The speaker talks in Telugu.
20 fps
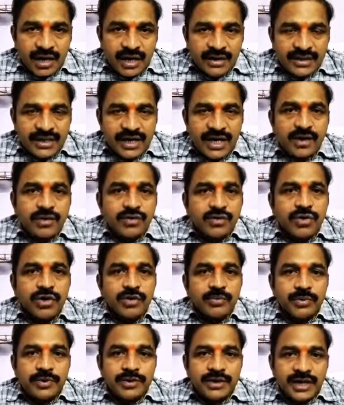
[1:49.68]
అధికారం
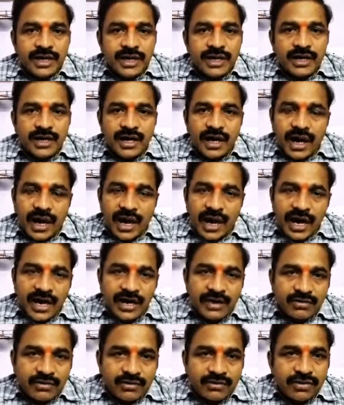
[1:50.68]
కోల్పోతే కనుక
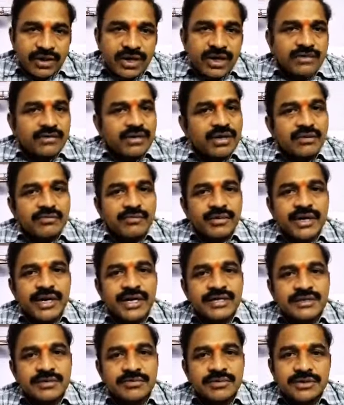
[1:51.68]
ఆయనకుండేటువంటి
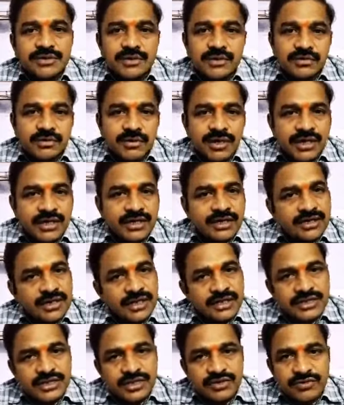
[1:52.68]
మీడియా సంస్థలు కూడా
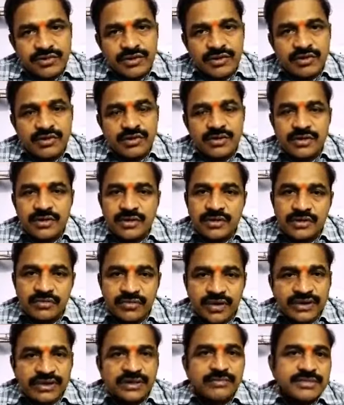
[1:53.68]
ఇదే జీవో
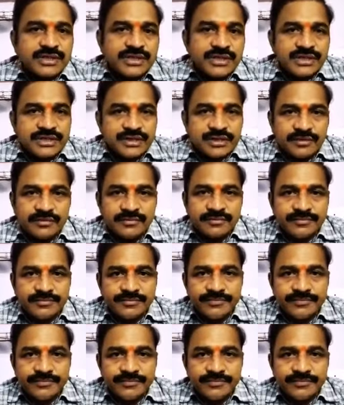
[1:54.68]
వర్తింపజేస్తారు